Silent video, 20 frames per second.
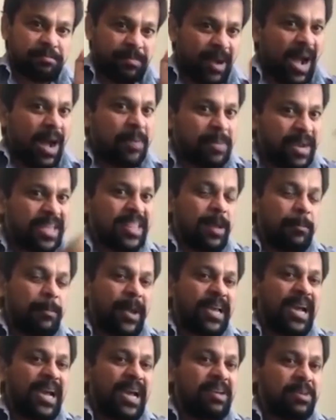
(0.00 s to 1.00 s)
మా మీద
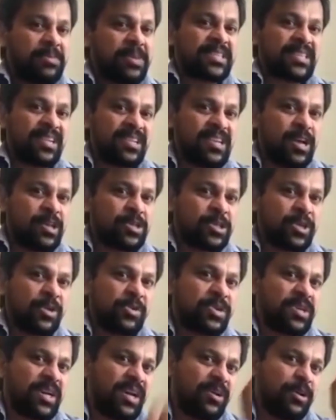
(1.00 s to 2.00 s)
పైగా విమర్శలు చేస్తూ
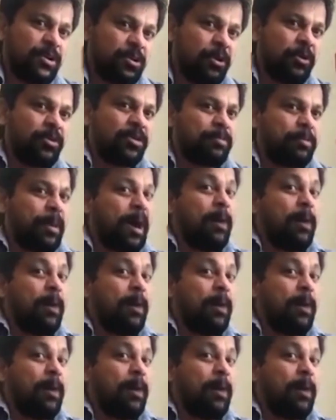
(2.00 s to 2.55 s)
ఉంటారు నువ్వు